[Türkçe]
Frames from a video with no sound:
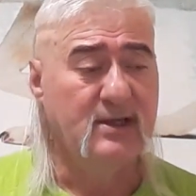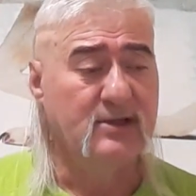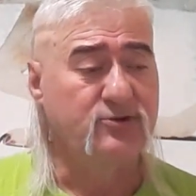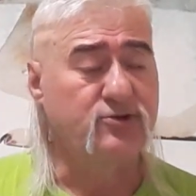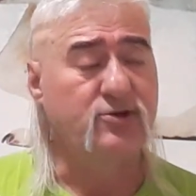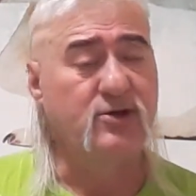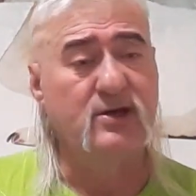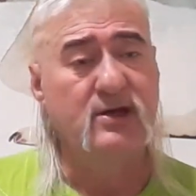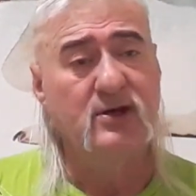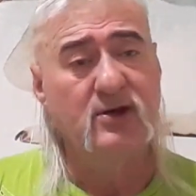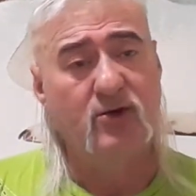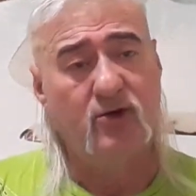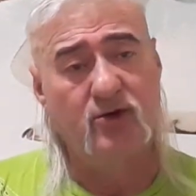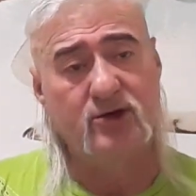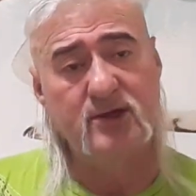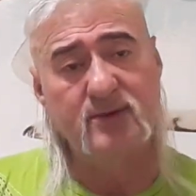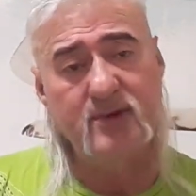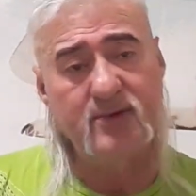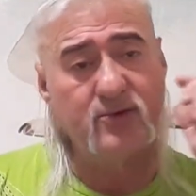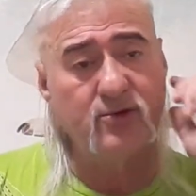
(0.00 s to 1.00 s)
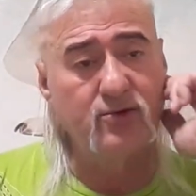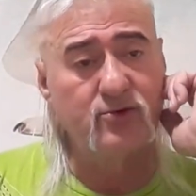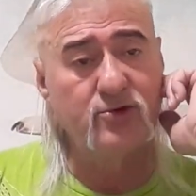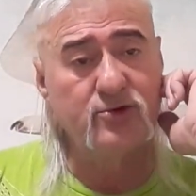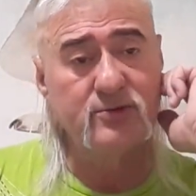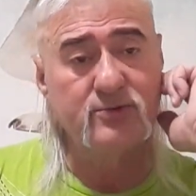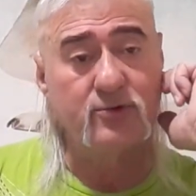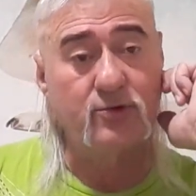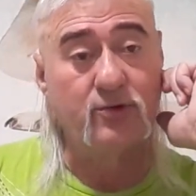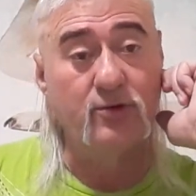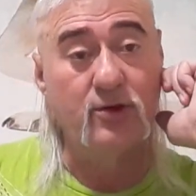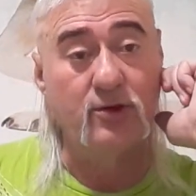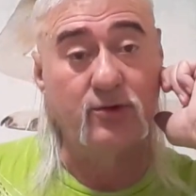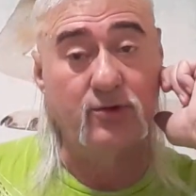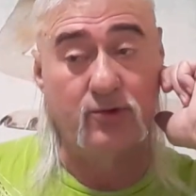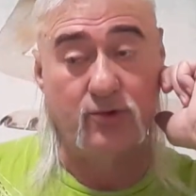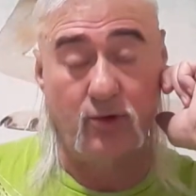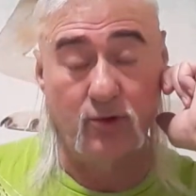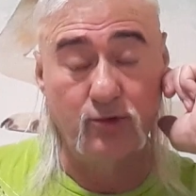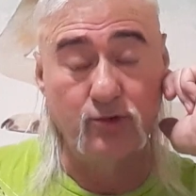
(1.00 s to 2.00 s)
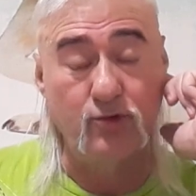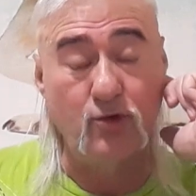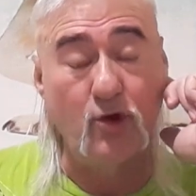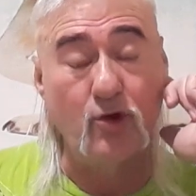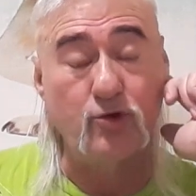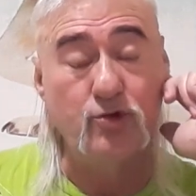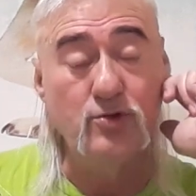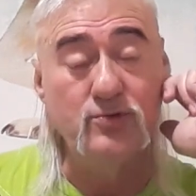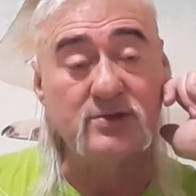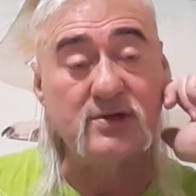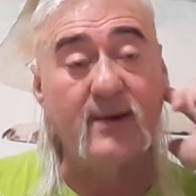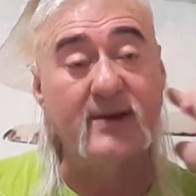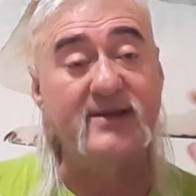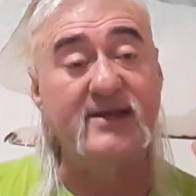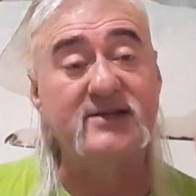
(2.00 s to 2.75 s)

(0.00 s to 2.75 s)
Çünkü orada ben konu, konu, e, konu gördüğüm zaman